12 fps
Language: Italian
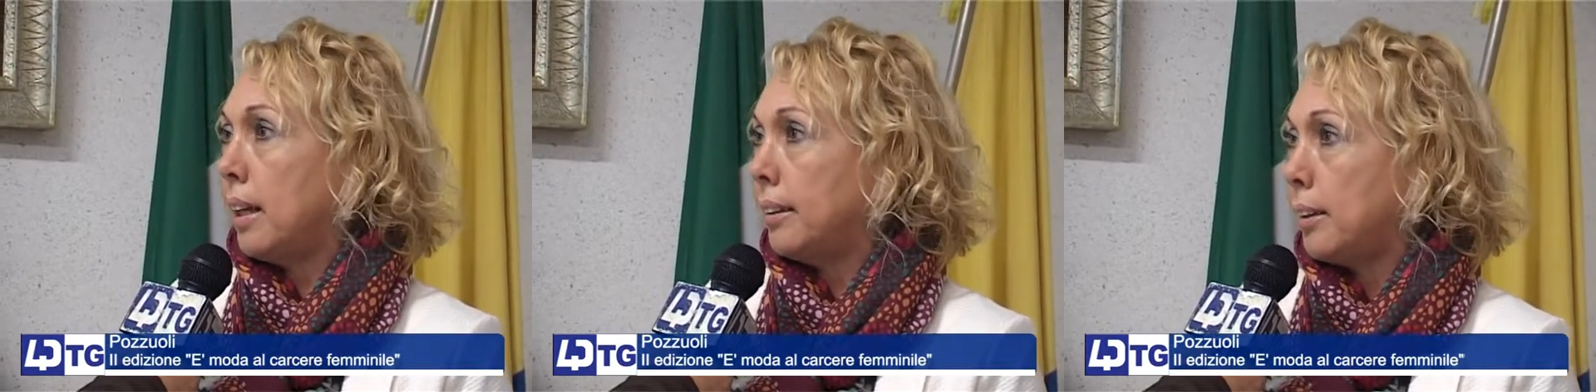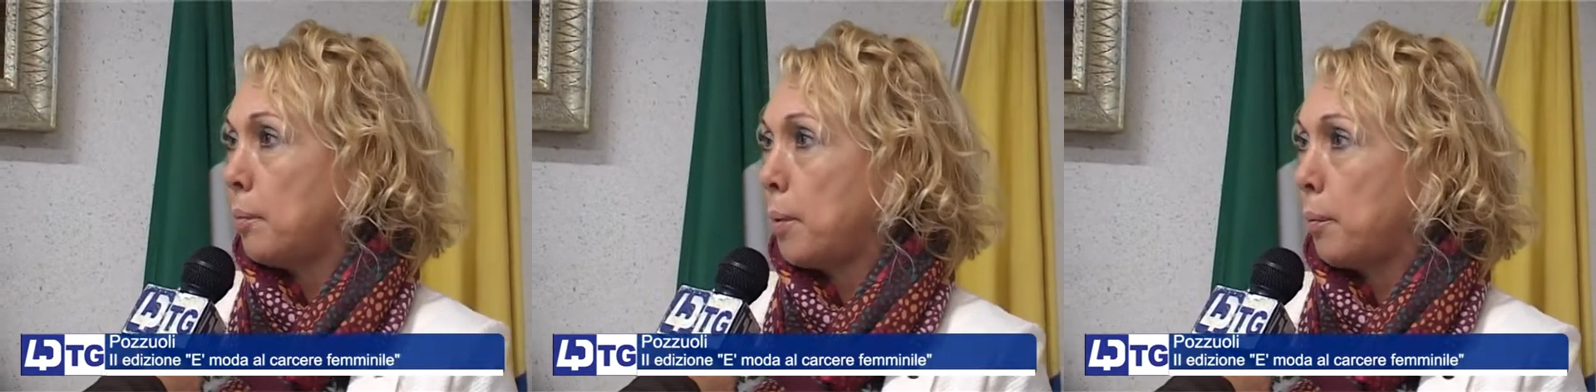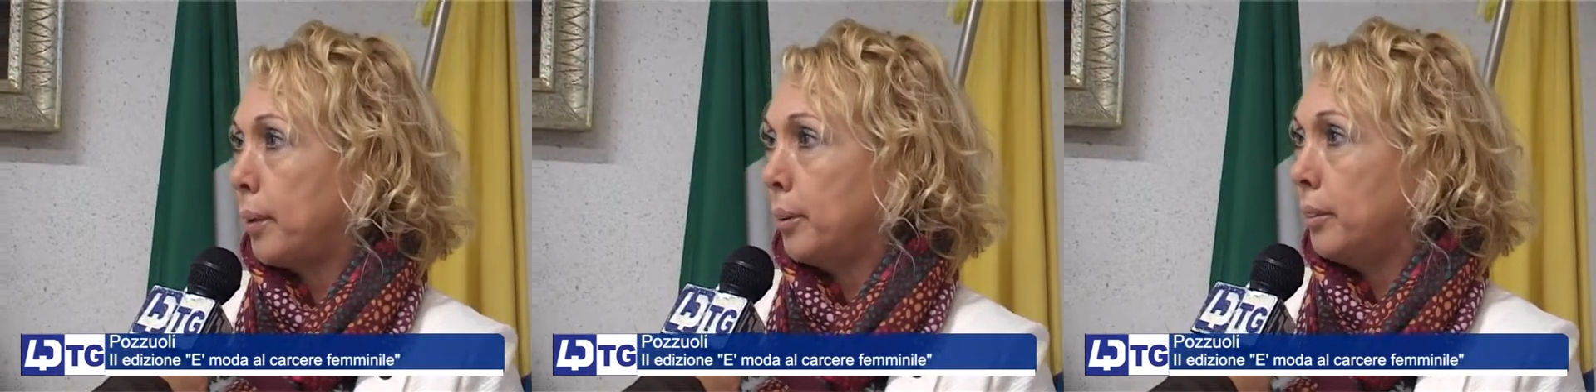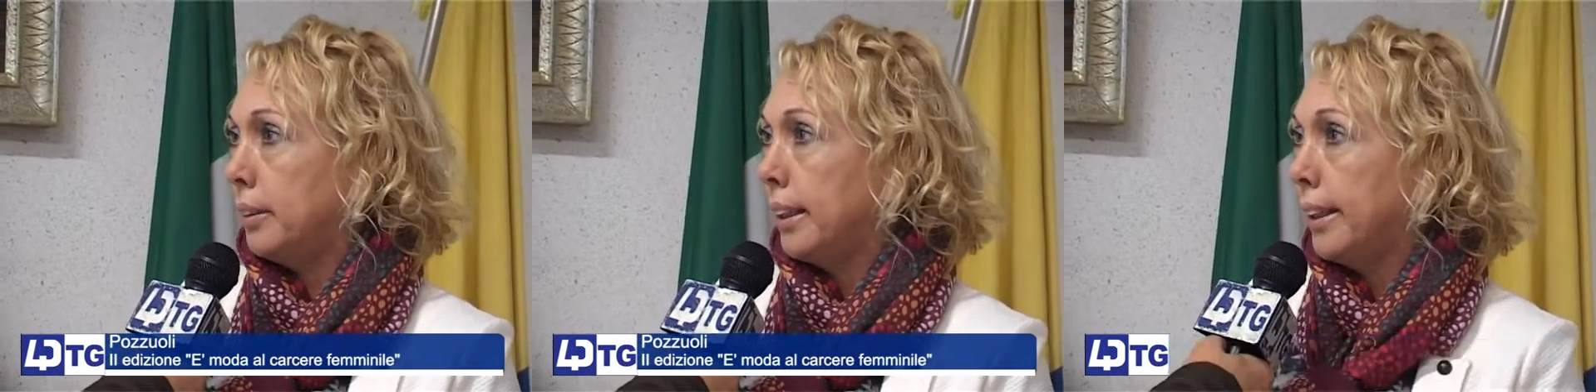Anna
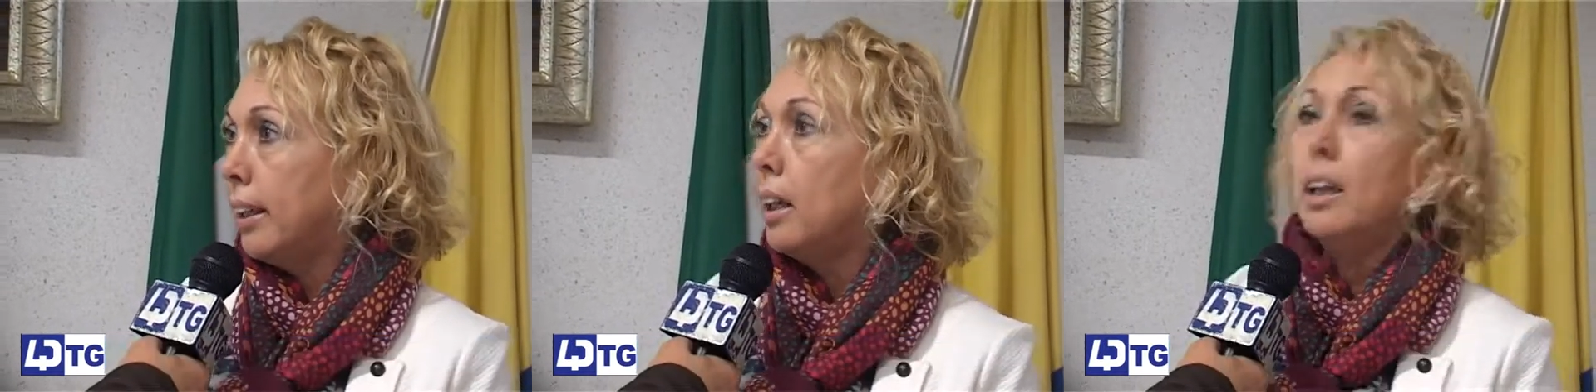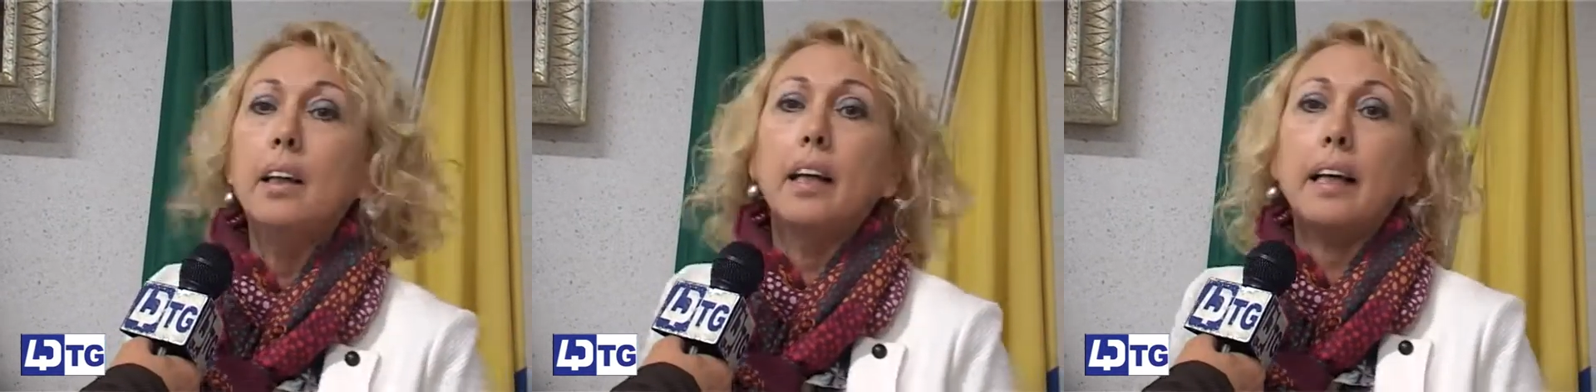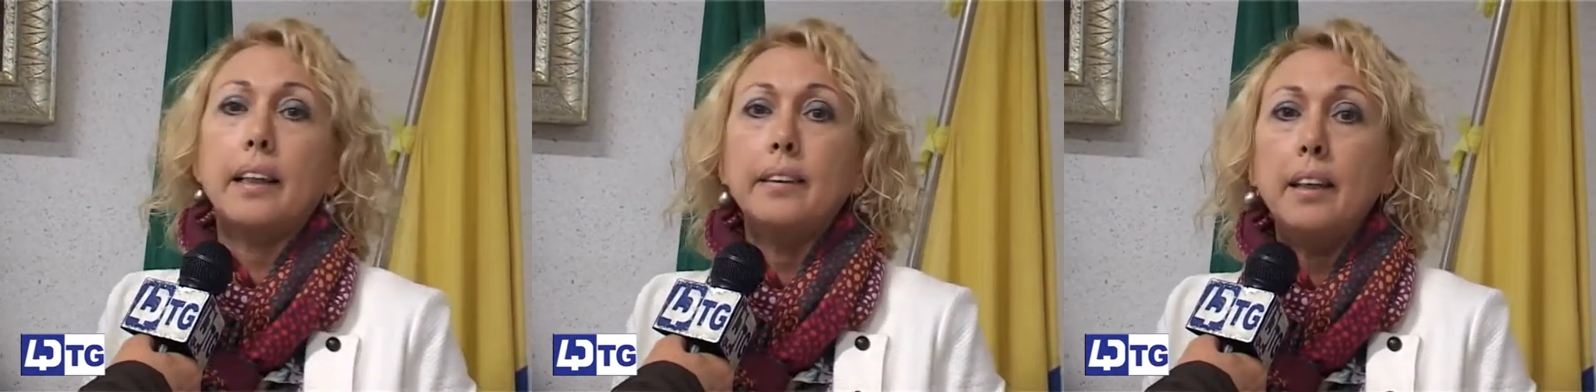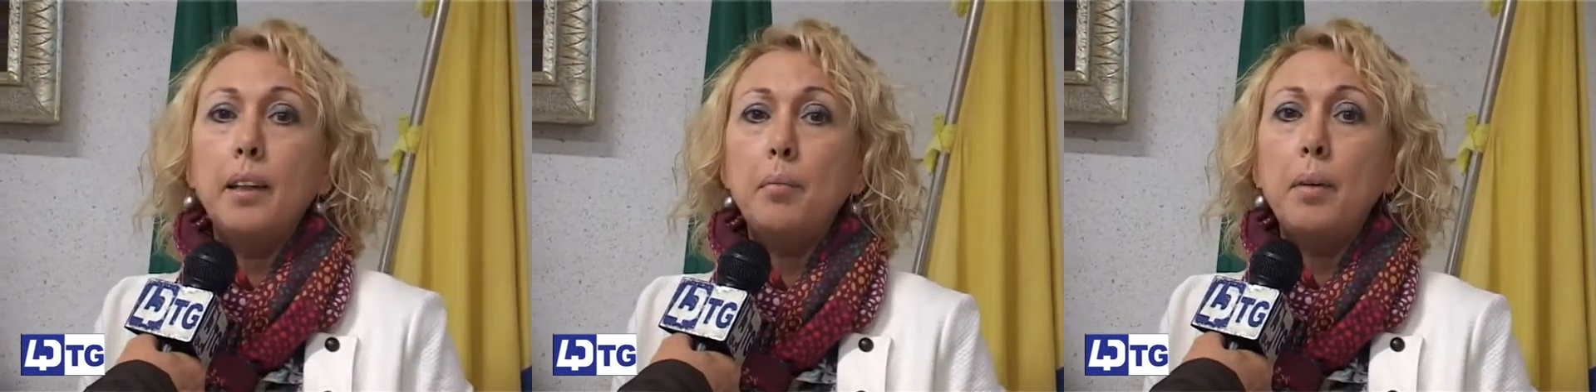Paparone,
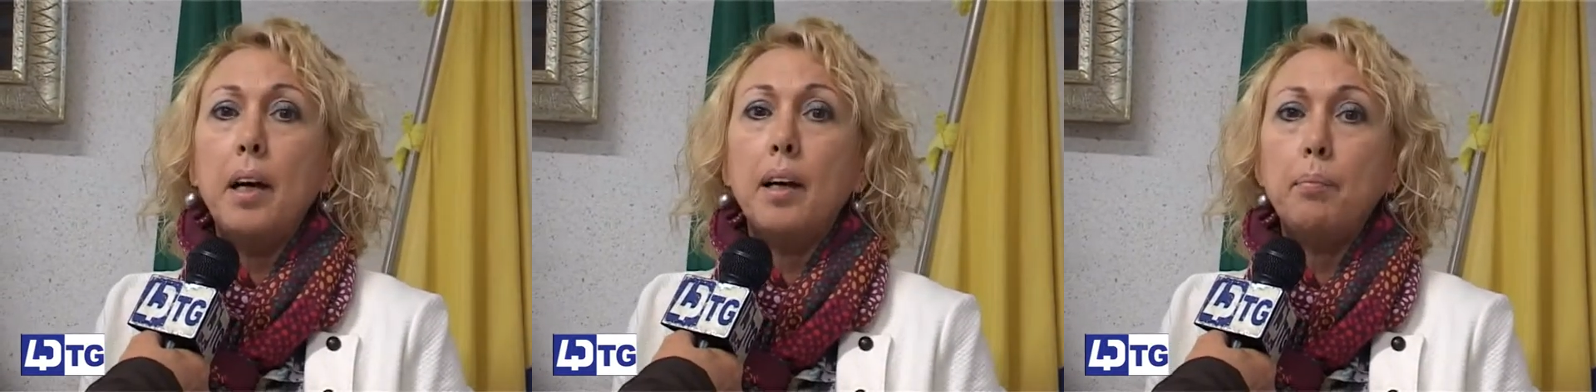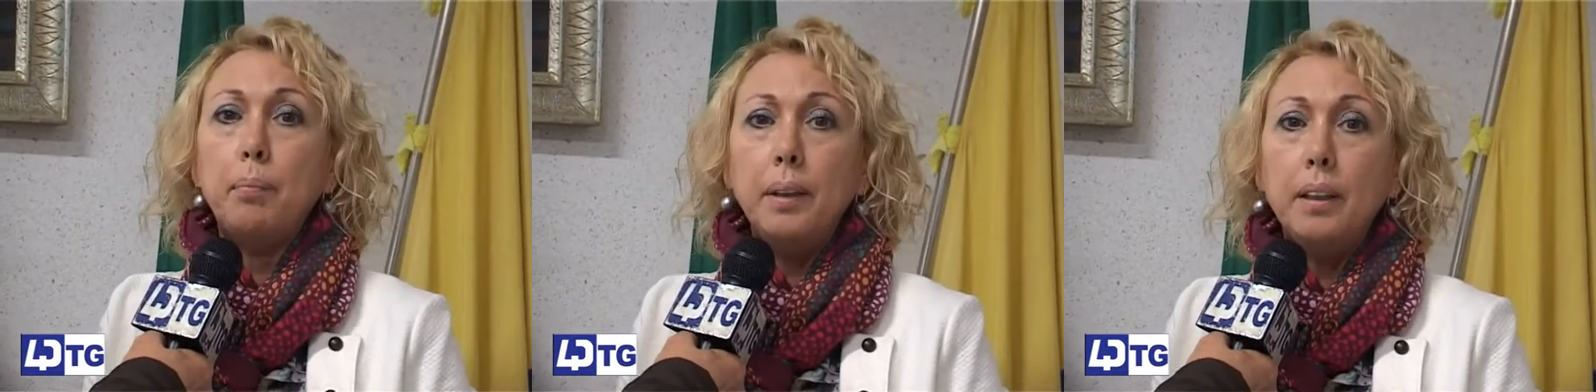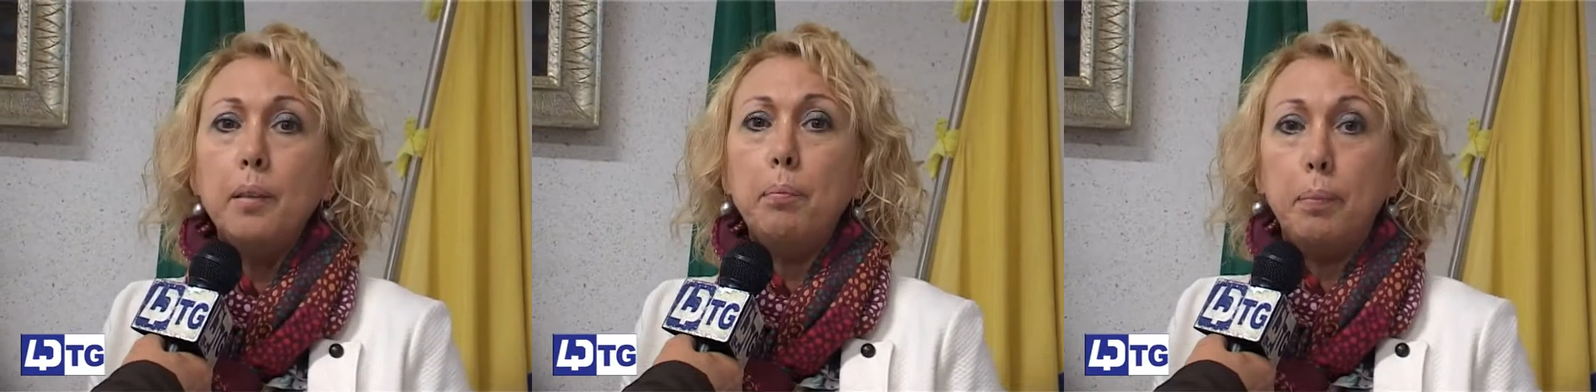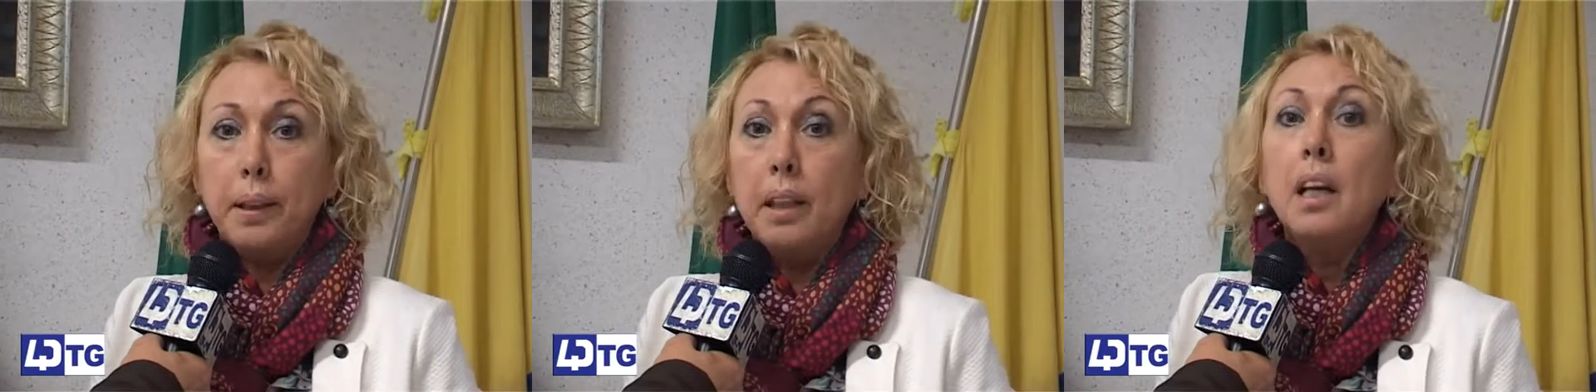l'Accademia
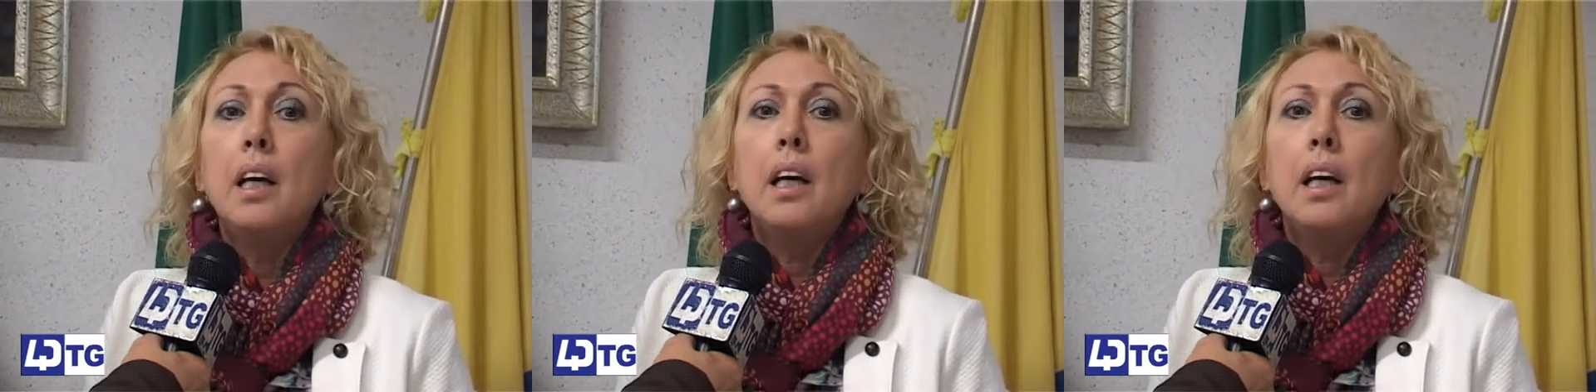PEP,